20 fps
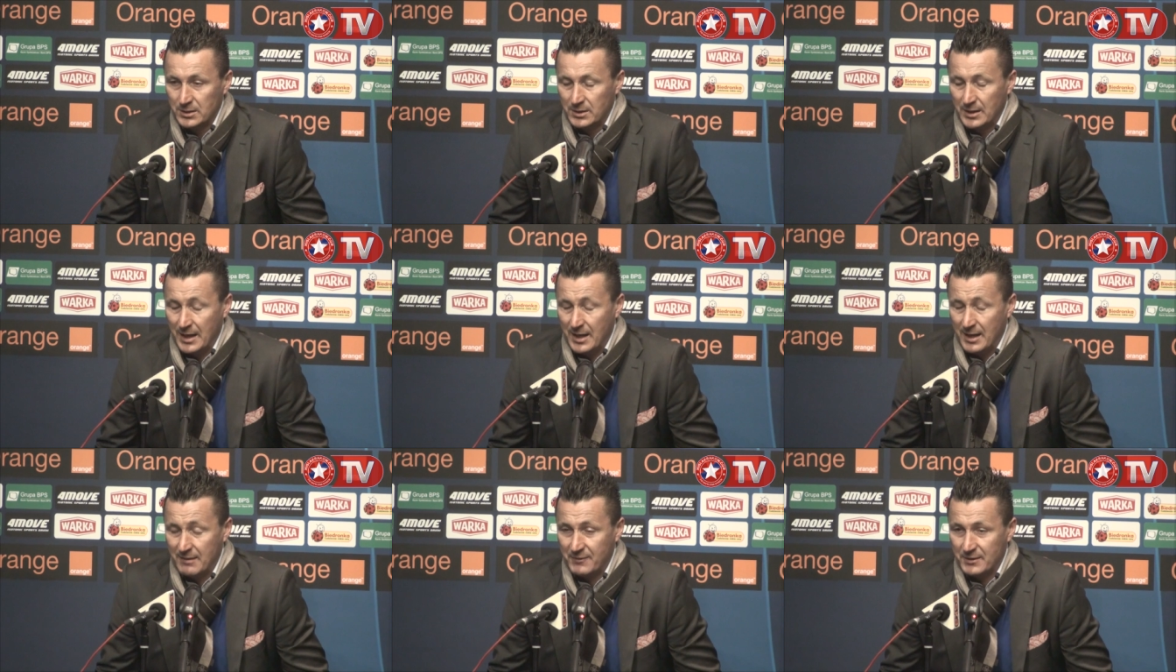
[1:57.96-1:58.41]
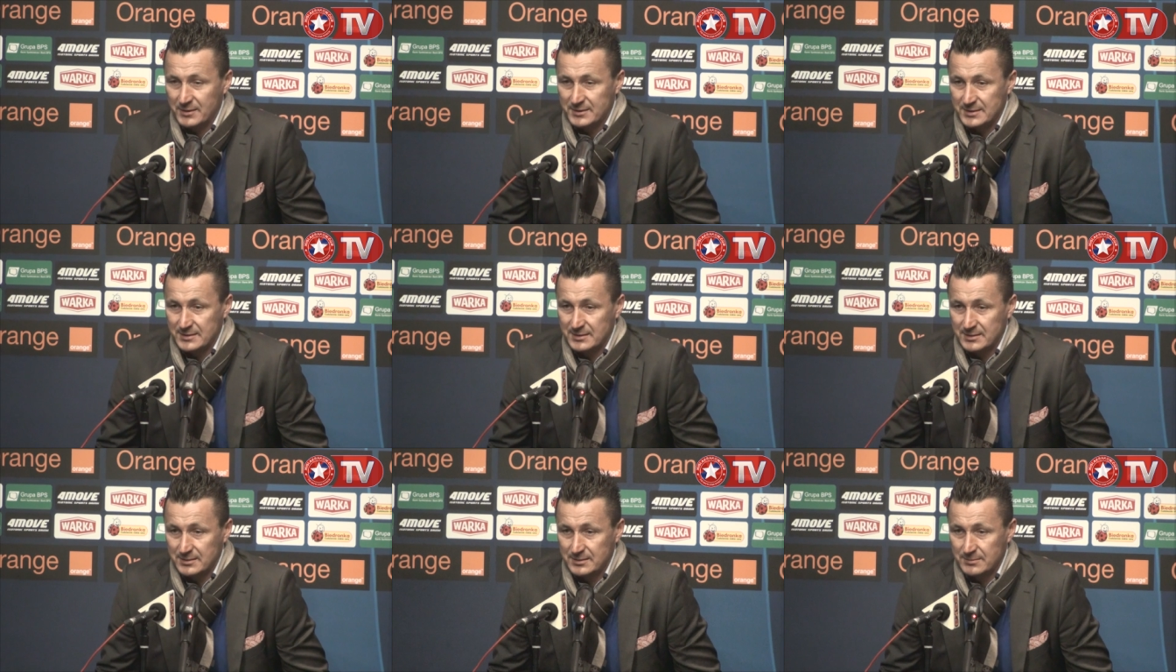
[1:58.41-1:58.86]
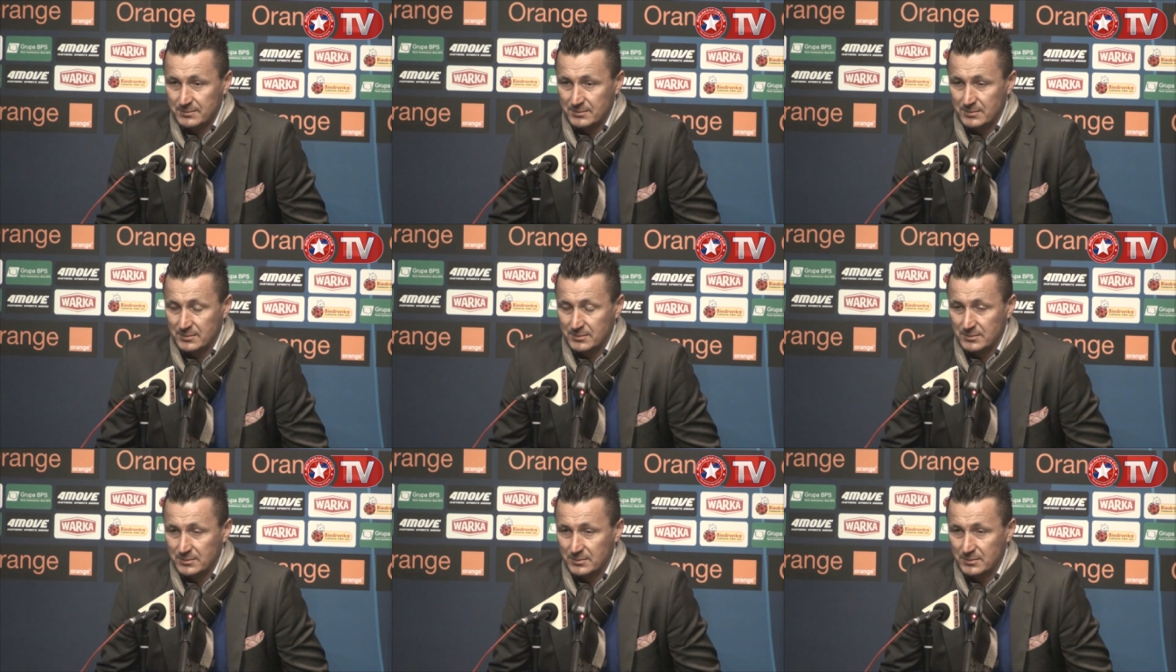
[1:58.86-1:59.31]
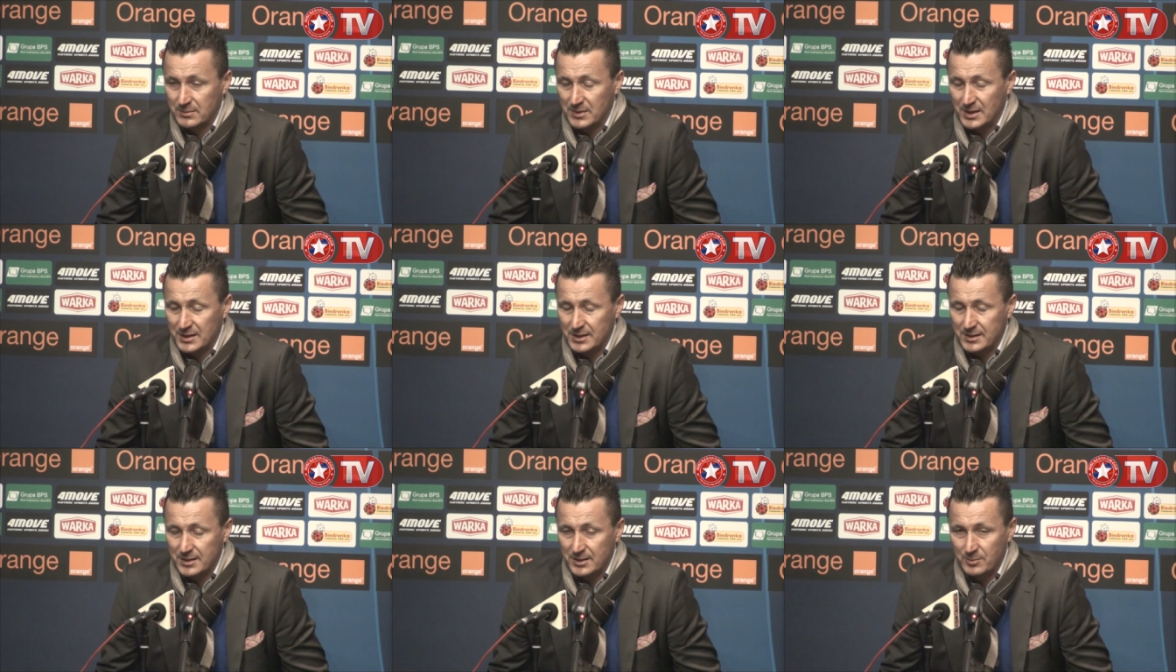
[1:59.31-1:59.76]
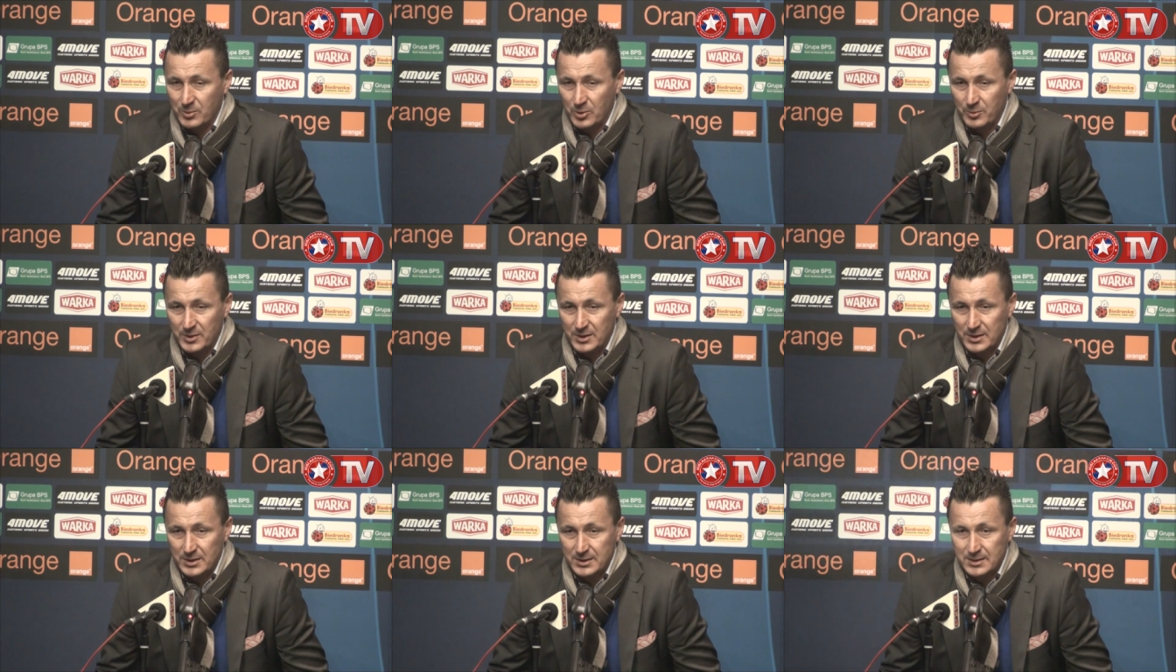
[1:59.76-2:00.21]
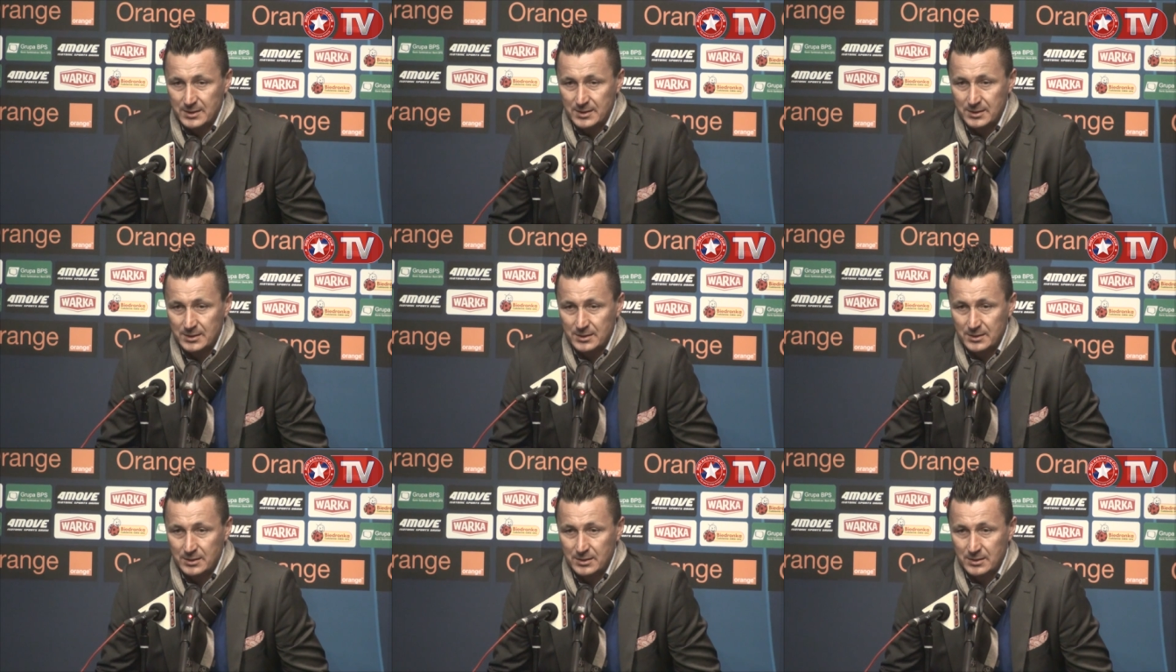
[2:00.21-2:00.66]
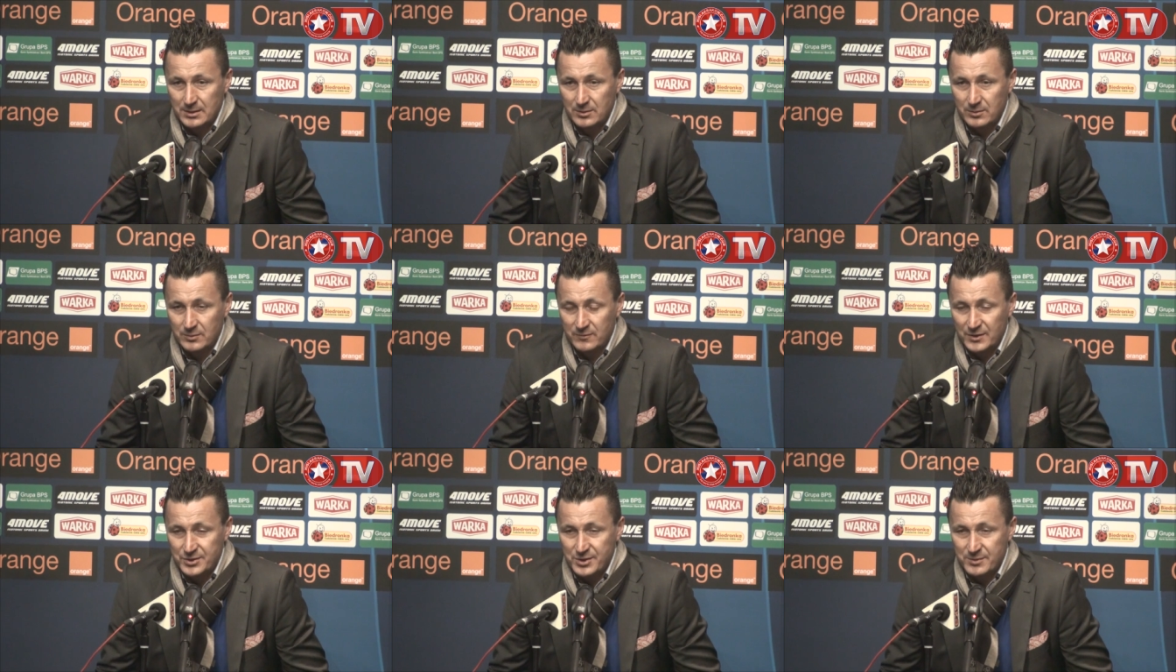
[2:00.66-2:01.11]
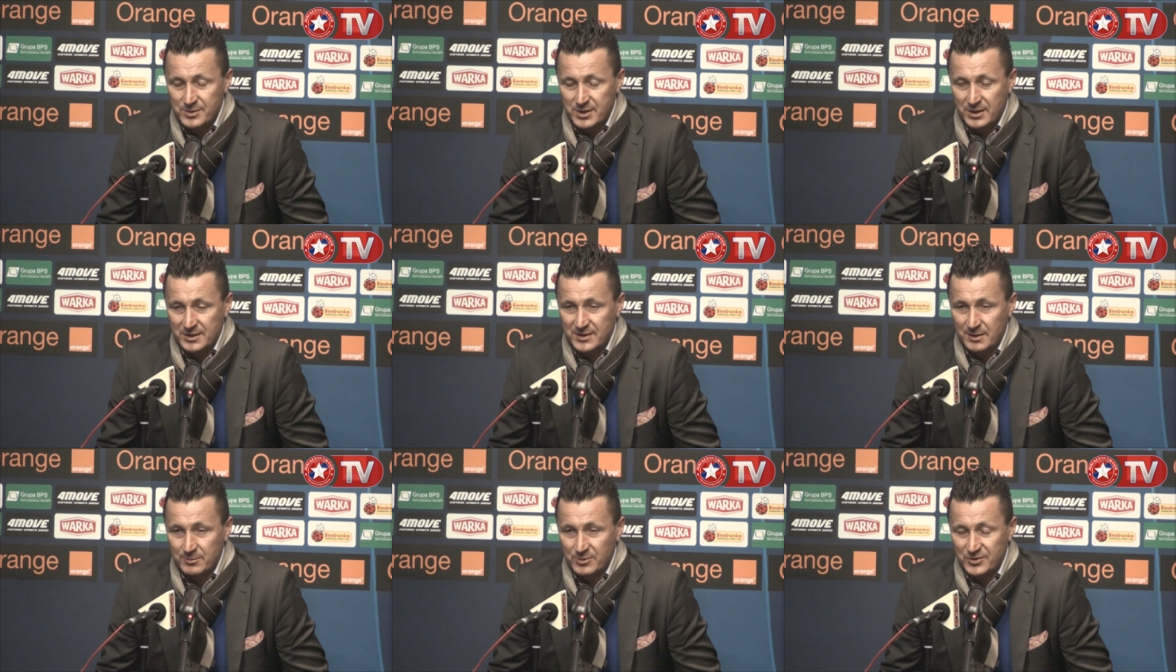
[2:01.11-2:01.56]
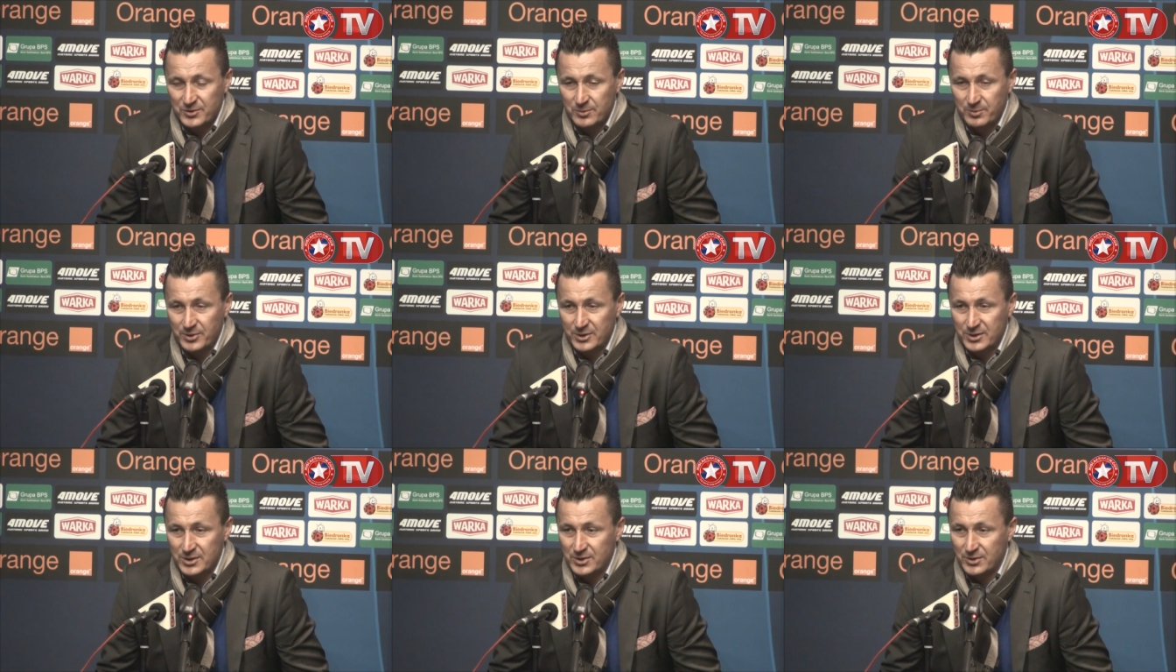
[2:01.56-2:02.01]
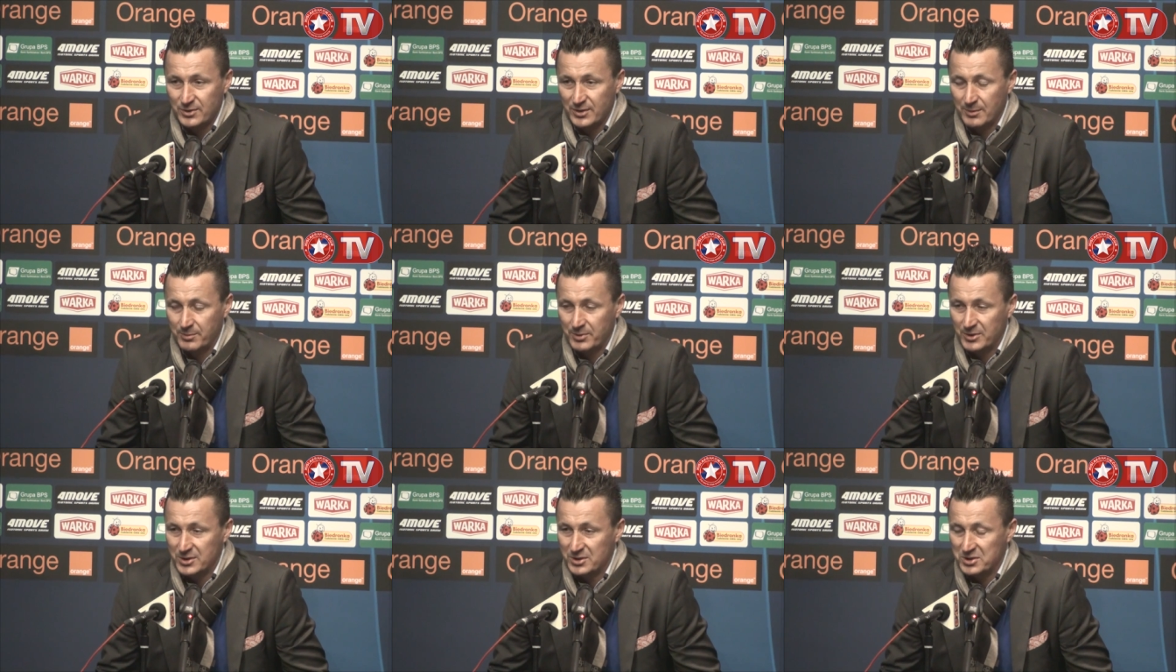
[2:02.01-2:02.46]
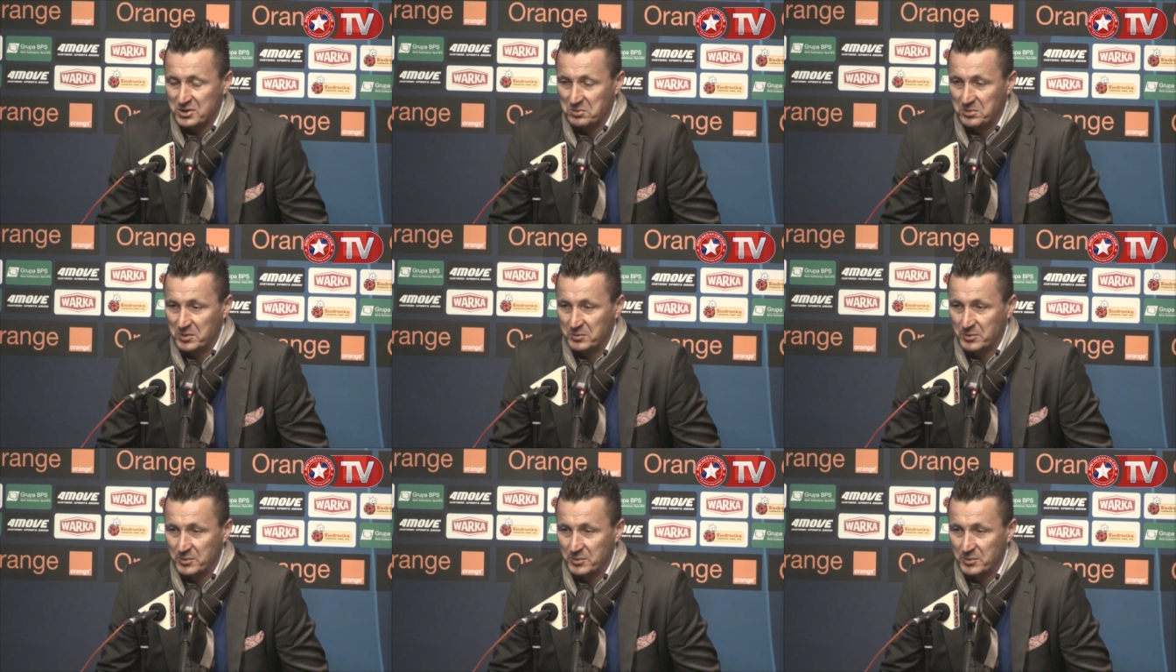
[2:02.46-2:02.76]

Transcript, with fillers: na awans ma na ten moment, y, uważam, że tak samo są 50 na 50,